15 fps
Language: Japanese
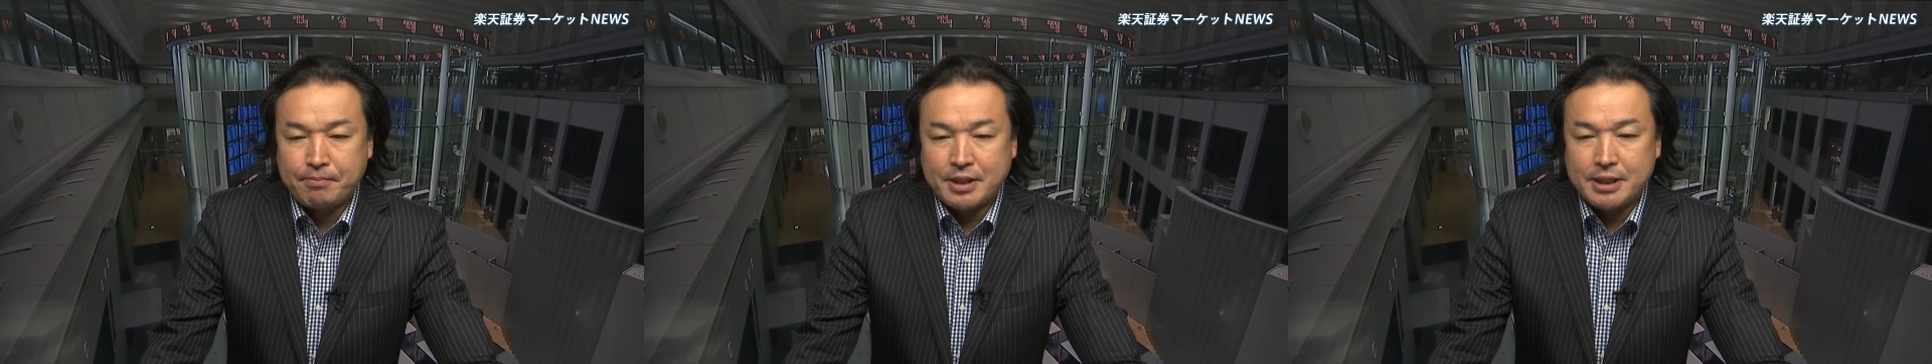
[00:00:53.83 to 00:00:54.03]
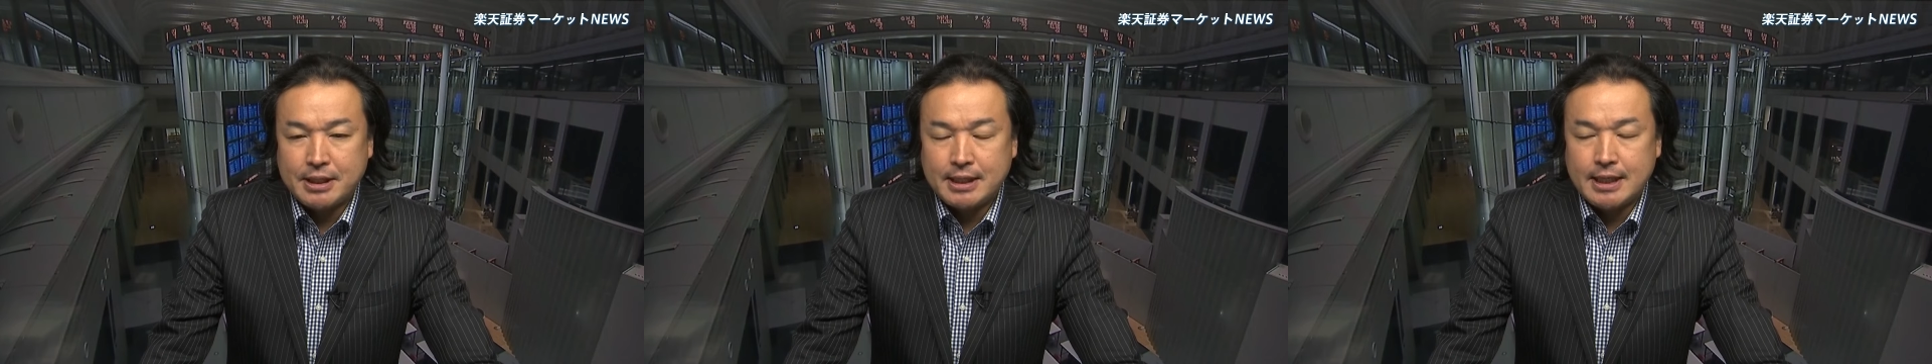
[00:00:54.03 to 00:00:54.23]

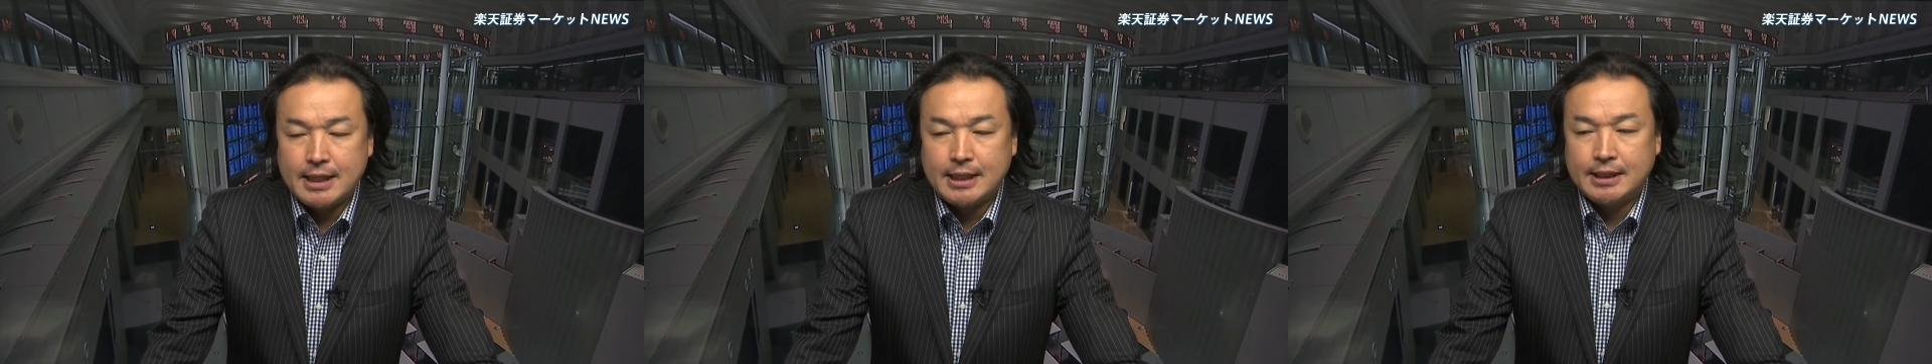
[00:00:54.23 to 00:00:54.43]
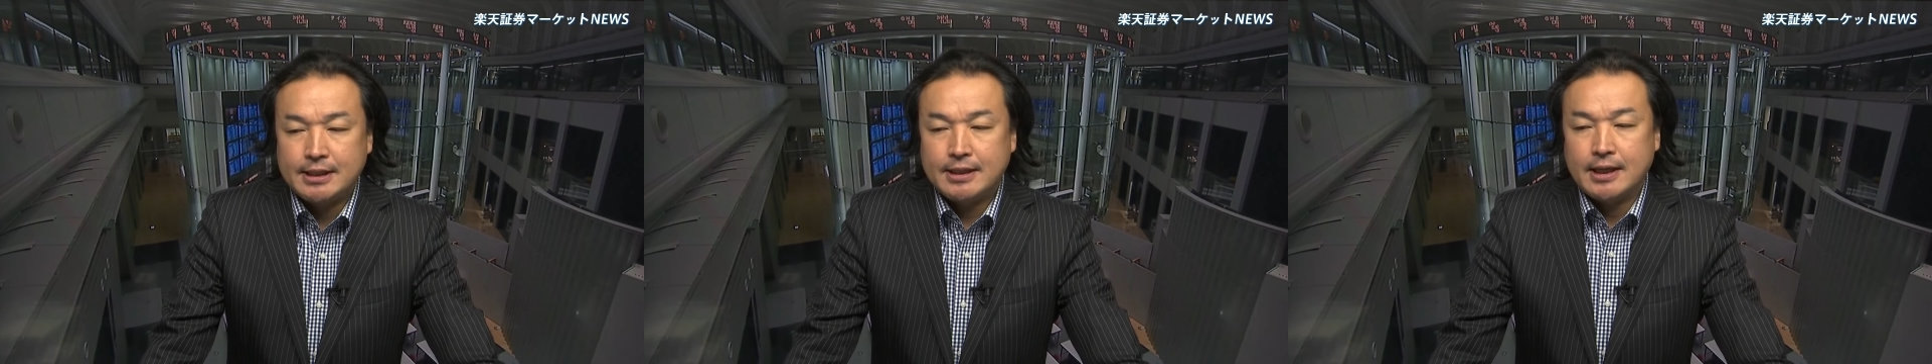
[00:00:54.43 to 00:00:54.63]
まあ、日経
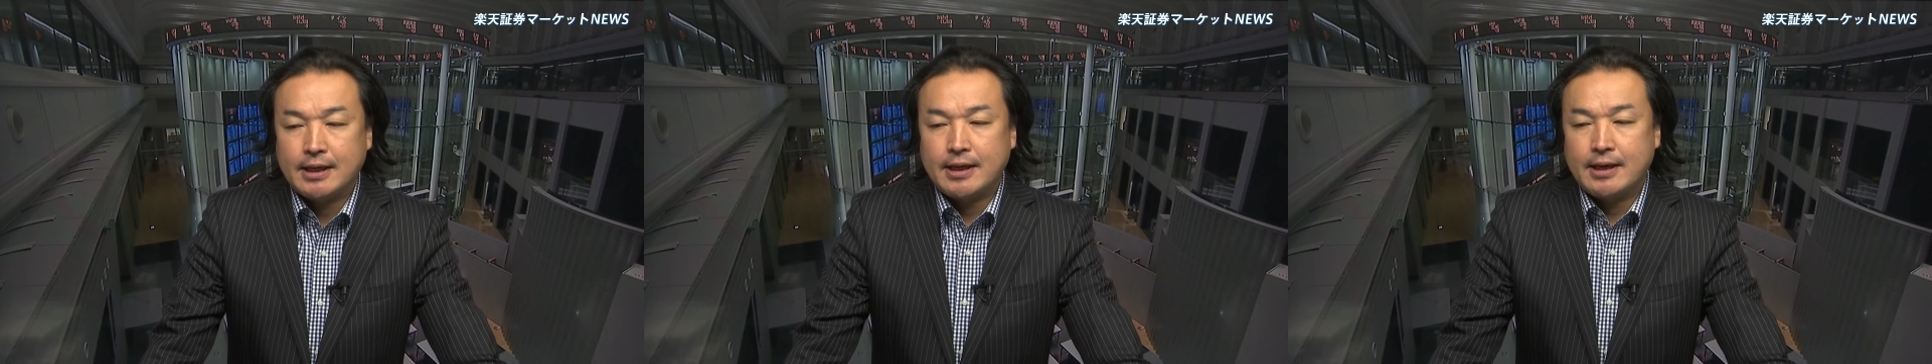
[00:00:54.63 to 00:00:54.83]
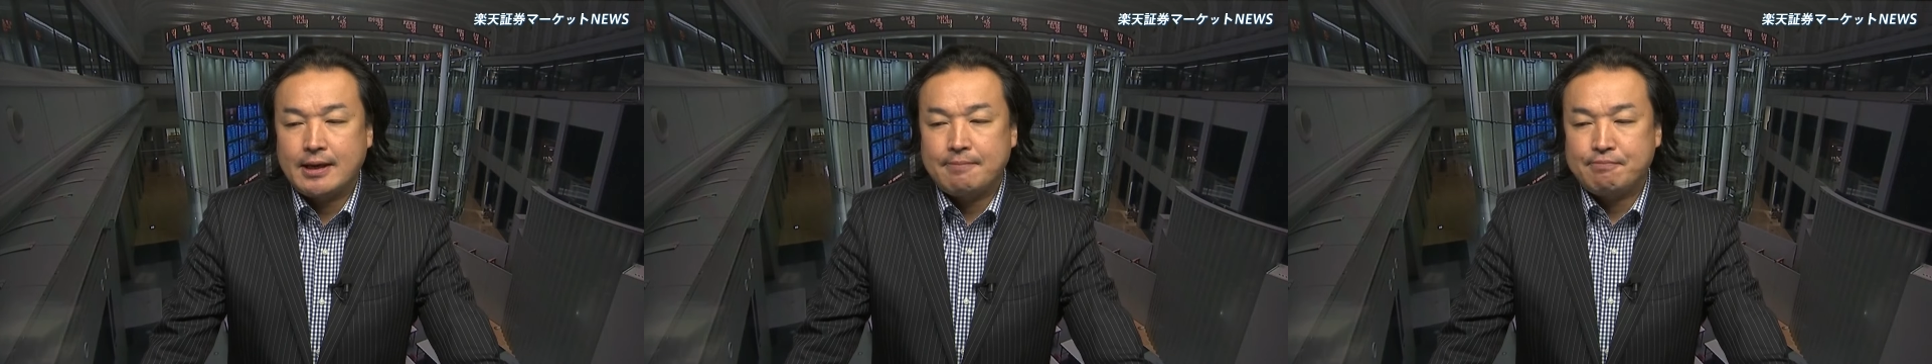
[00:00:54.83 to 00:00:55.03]
平均だ
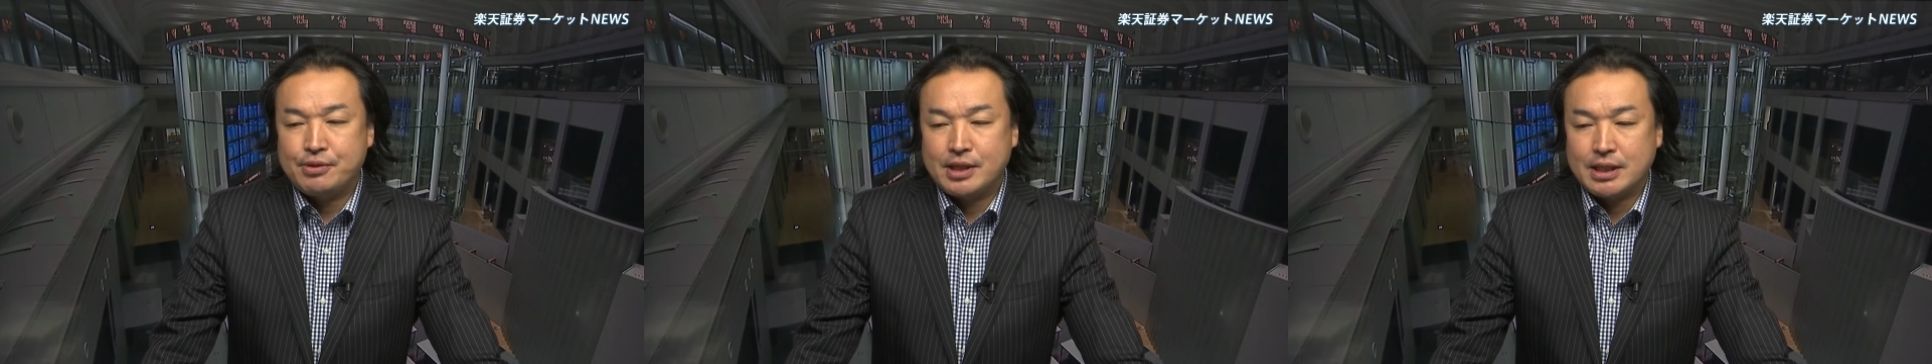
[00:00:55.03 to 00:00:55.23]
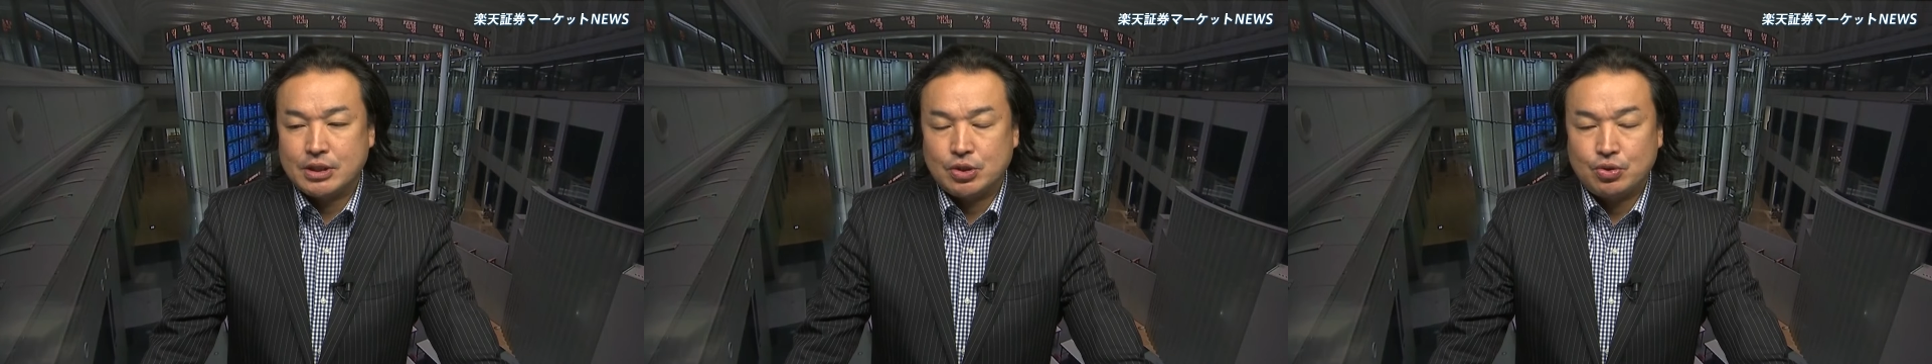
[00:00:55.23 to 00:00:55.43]
けが
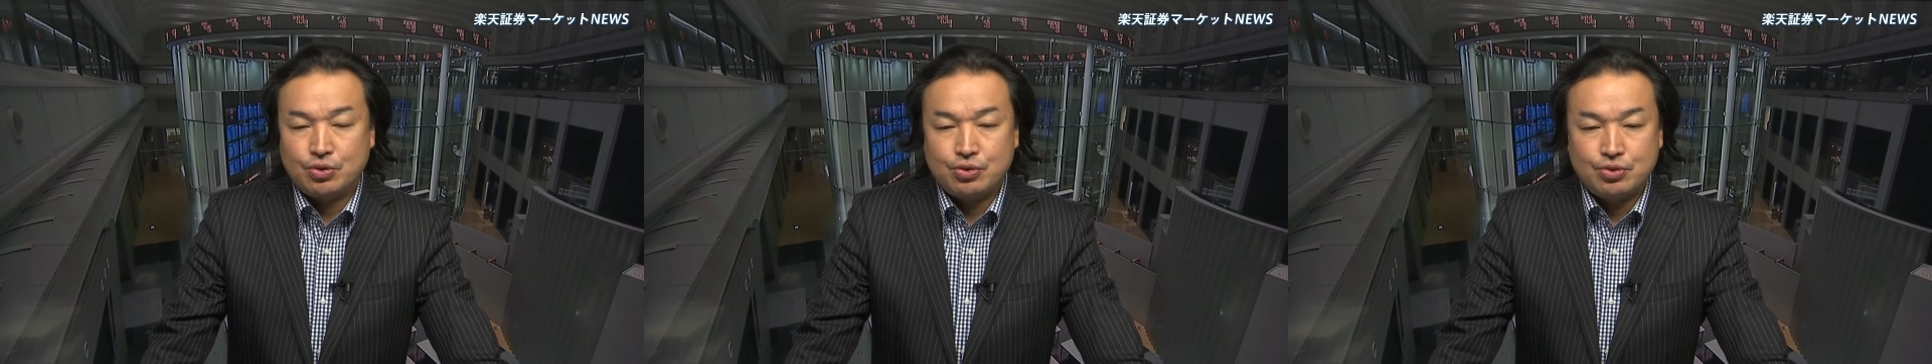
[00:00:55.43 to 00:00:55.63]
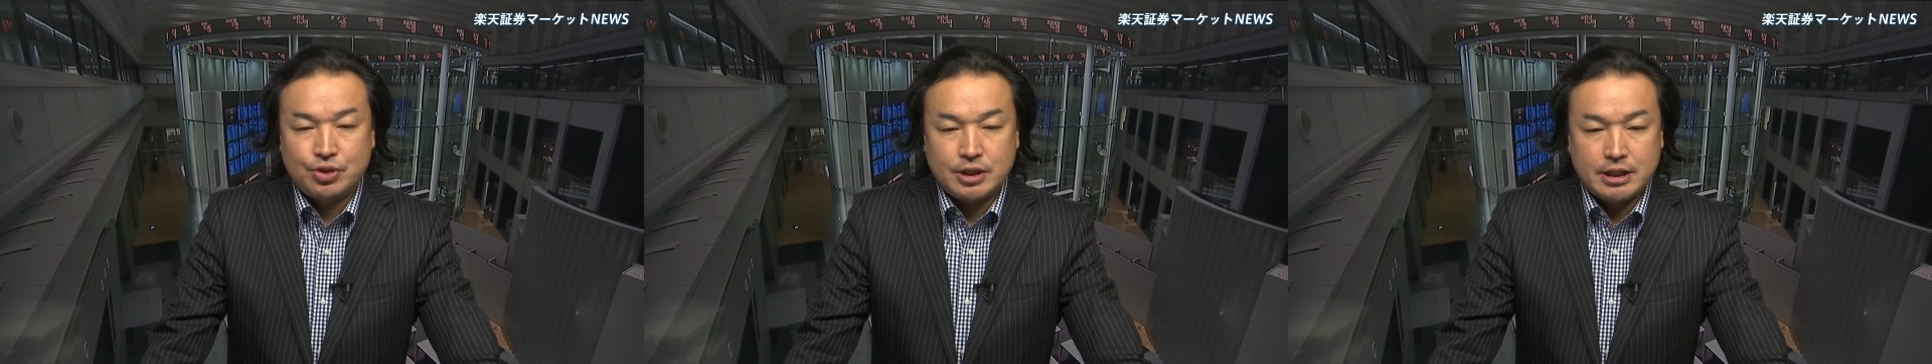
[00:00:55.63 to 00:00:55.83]
プラスと
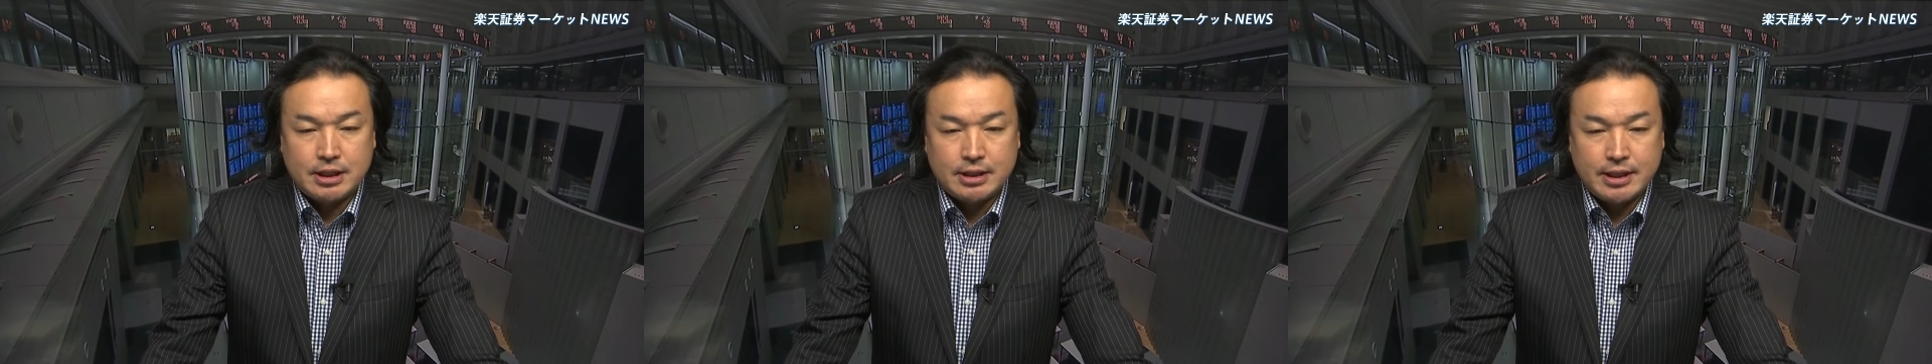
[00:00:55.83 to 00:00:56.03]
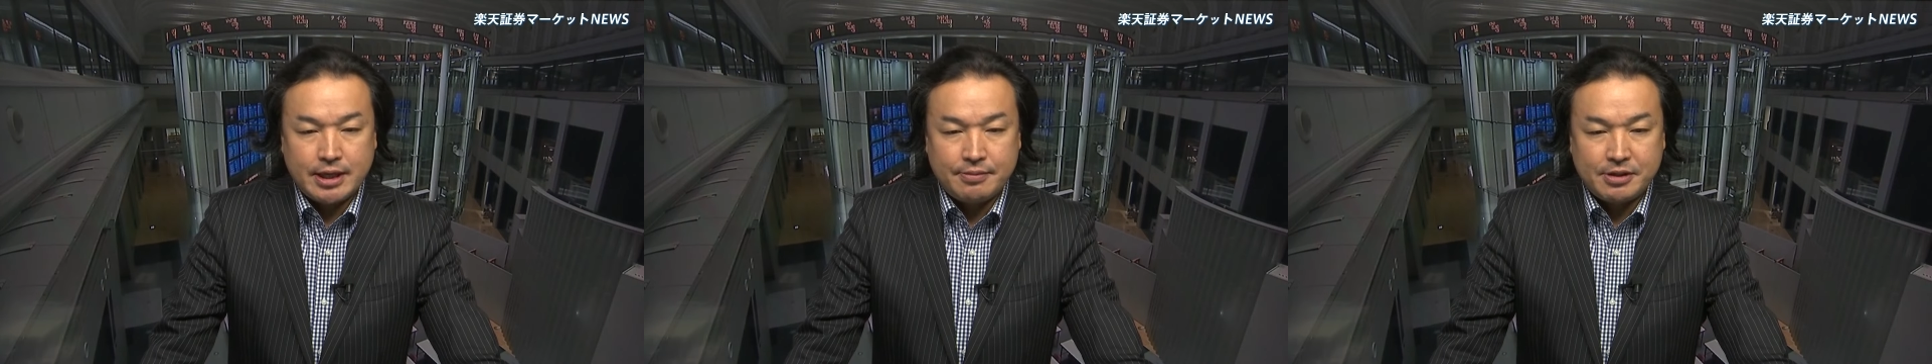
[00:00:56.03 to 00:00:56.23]
いう日
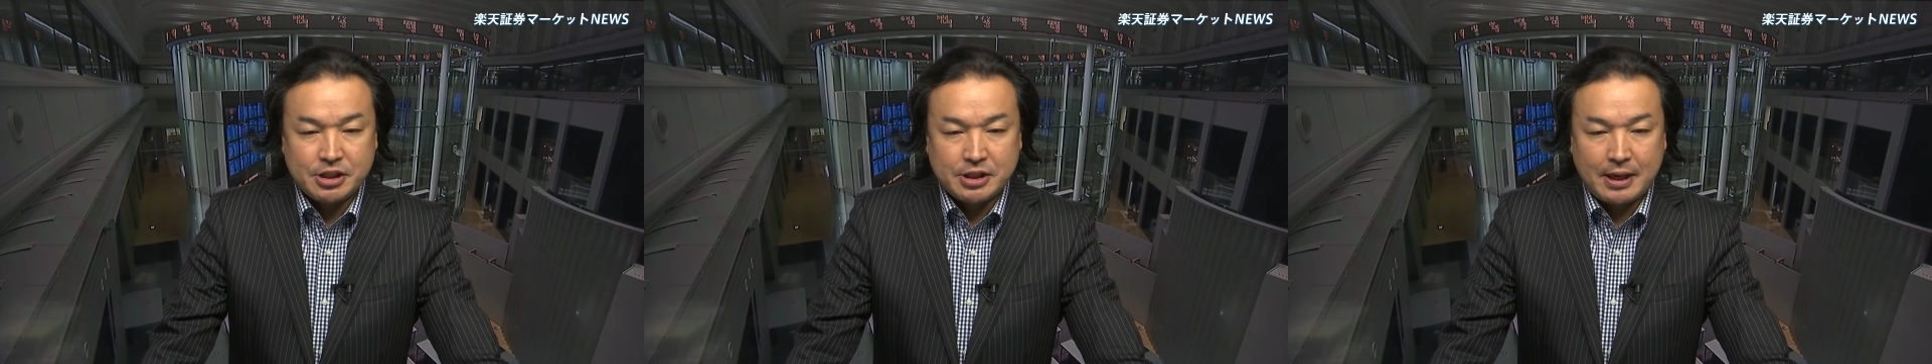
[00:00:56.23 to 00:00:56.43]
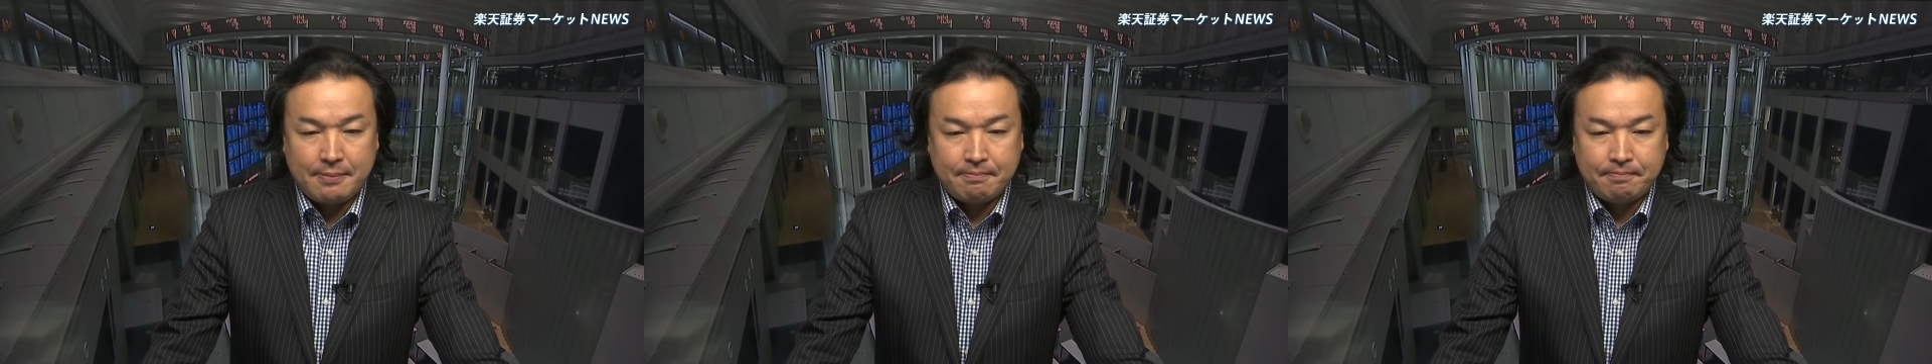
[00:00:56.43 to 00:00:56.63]
でありました。